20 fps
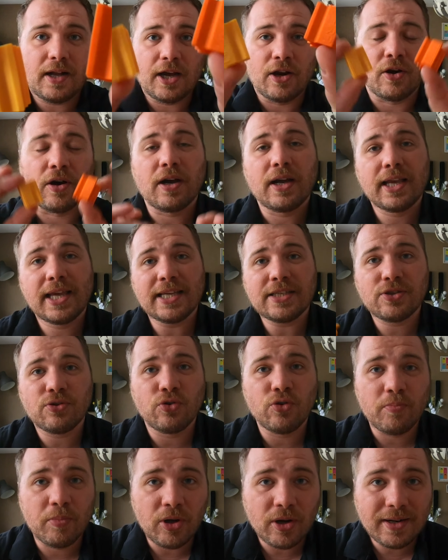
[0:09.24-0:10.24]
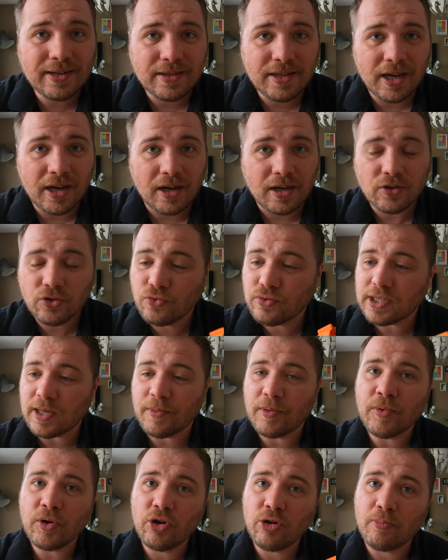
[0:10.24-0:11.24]
Alors, qu'est-ce que le bloc Nara Tout
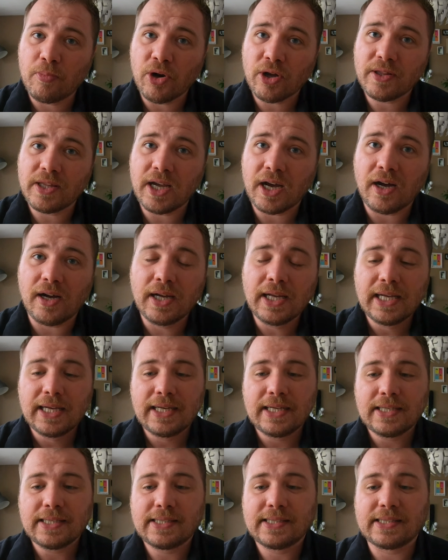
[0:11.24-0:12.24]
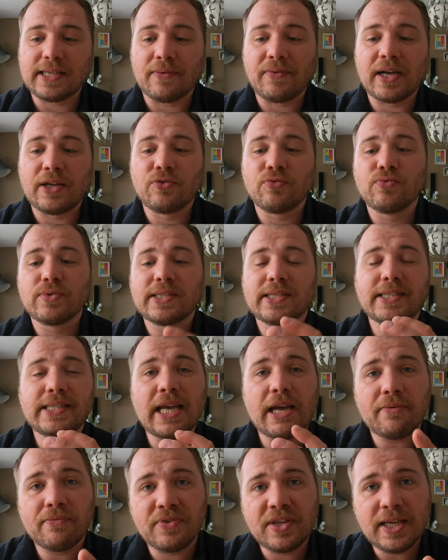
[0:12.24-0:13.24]
simplement le bloc Nara, ça va nous
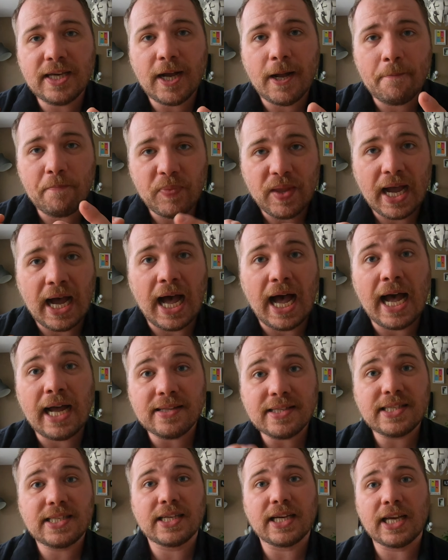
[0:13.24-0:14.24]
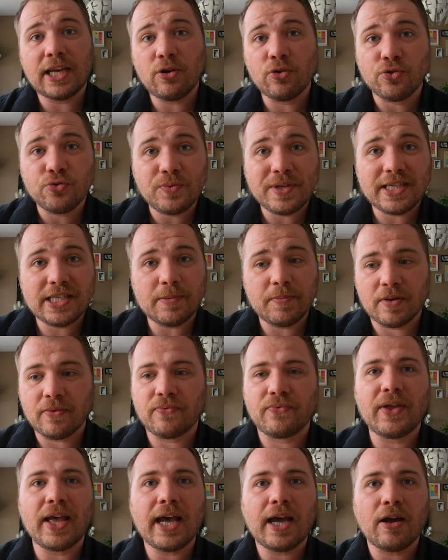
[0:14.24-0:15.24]
servir à attirer le nuisible
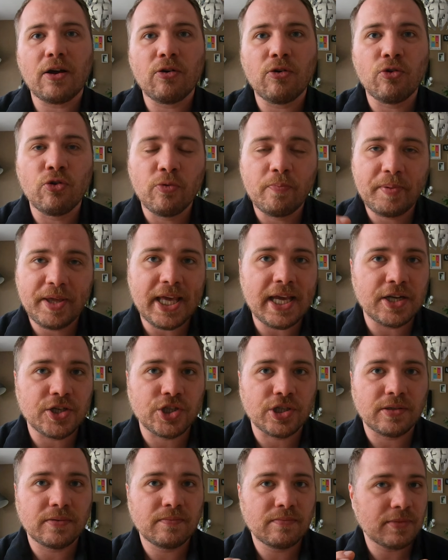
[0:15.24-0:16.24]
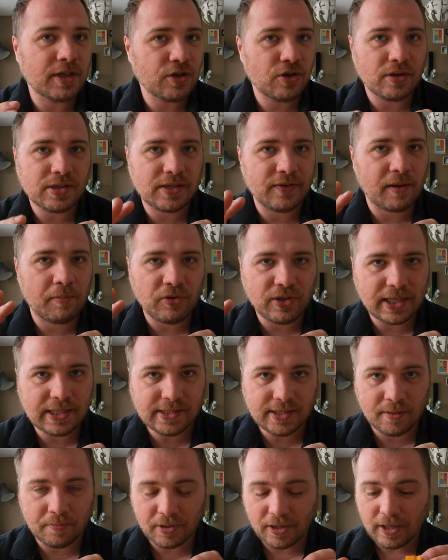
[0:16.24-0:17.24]
vers le piège. D'accord C'est vraiment très
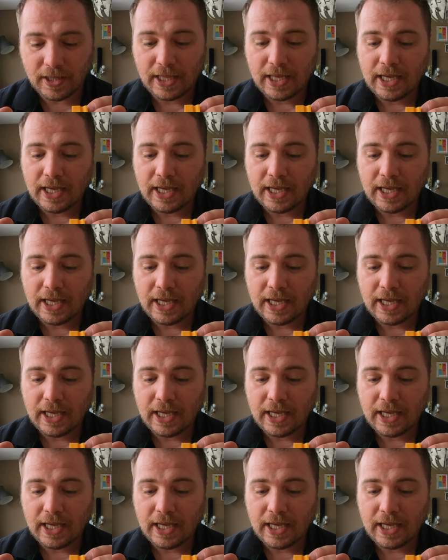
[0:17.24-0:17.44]
simple.